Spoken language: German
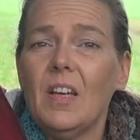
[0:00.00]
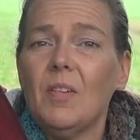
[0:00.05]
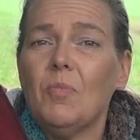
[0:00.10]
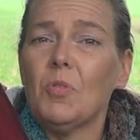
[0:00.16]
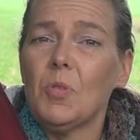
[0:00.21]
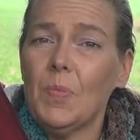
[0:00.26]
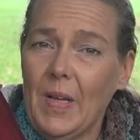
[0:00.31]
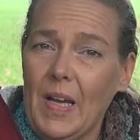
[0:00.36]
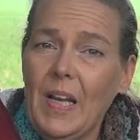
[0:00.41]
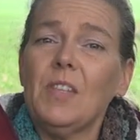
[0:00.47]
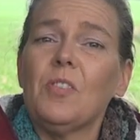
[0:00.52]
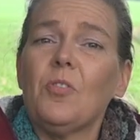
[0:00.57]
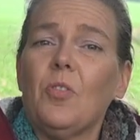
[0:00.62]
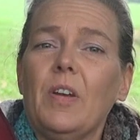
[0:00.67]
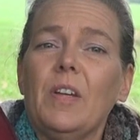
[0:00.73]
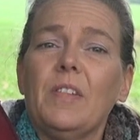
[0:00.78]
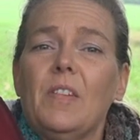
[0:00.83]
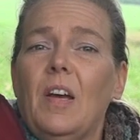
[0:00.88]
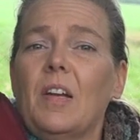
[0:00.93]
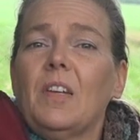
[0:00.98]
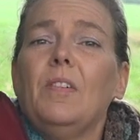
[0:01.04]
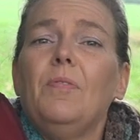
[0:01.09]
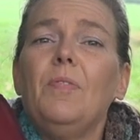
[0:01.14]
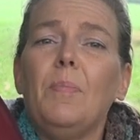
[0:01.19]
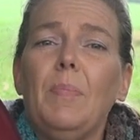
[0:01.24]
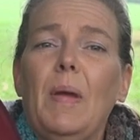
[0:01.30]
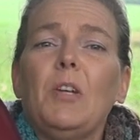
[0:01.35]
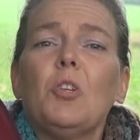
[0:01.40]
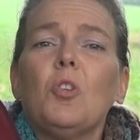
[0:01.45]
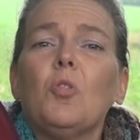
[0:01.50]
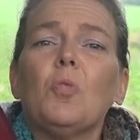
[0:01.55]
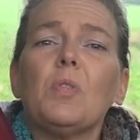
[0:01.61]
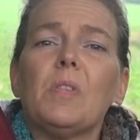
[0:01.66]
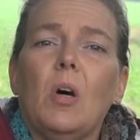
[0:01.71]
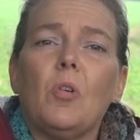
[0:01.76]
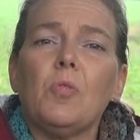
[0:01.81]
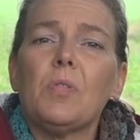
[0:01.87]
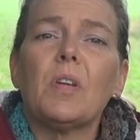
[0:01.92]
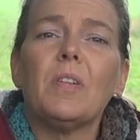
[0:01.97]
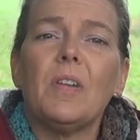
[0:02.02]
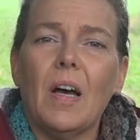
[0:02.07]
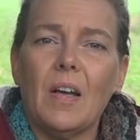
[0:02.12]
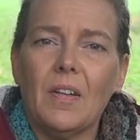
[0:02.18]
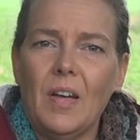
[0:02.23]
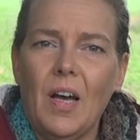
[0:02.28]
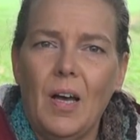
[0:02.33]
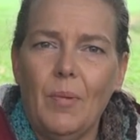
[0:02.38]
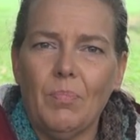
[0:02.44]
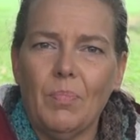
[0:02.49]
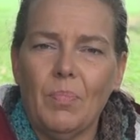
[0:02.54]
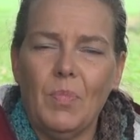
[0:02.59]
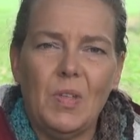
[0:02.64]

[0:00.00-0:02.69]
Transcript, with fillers: muss man ganz deutlich sagen, die wir Menschen uns ausgedacht haben,